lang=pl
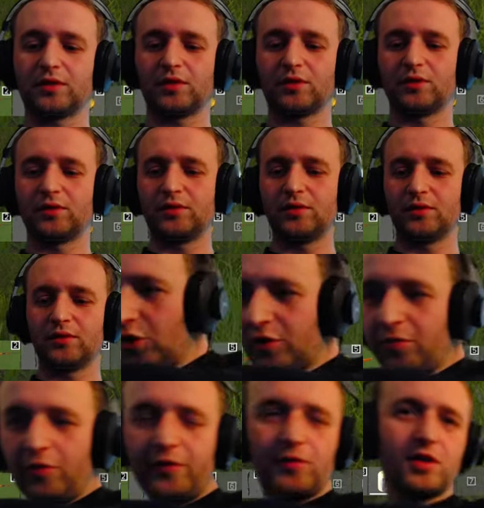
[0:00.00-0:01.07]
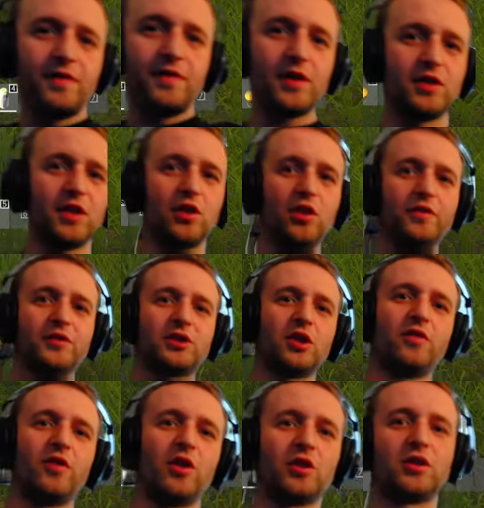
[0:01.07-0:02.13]
jak coś już. Coś mówiłeś ważnego? W
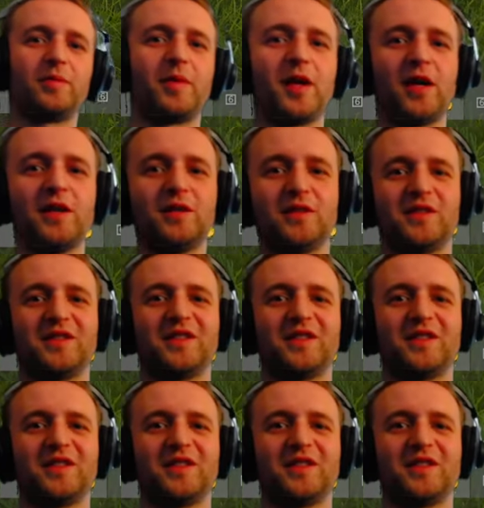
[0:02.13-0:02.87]
co wątpię?